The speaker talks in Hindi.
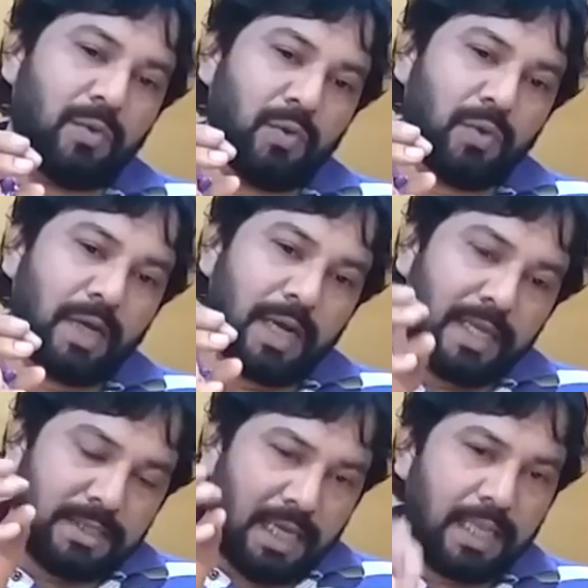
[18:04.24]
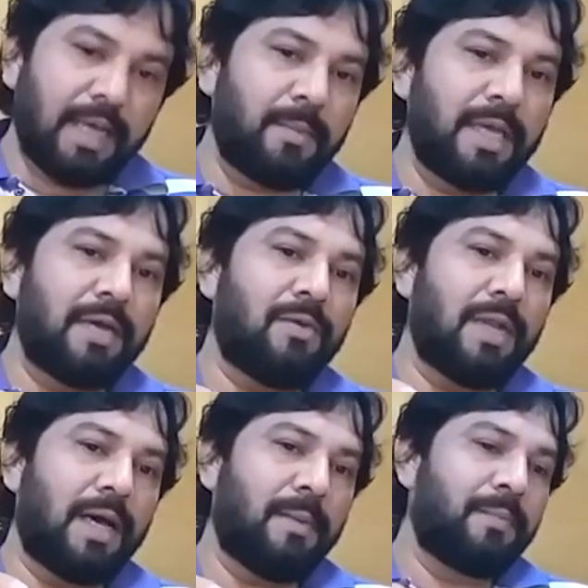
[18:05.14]
ओखर ले ज्यादा माया
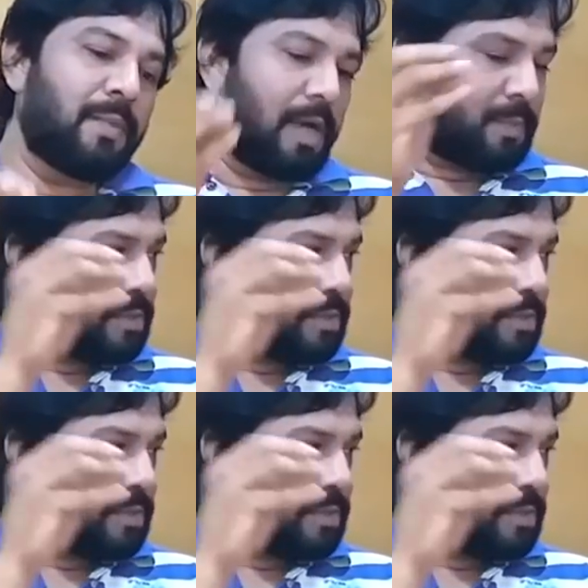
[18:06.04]
ओला अपन